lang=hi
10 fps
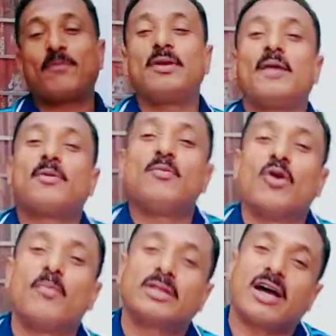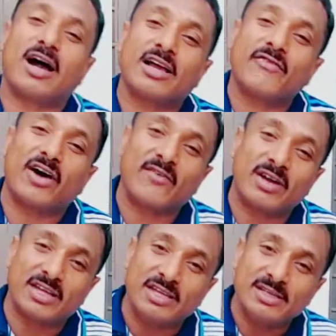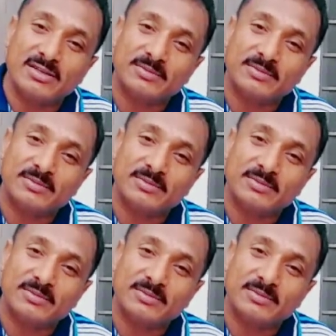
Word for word: आपने अपनी मोहब्बत आगे फॉरवर्ड की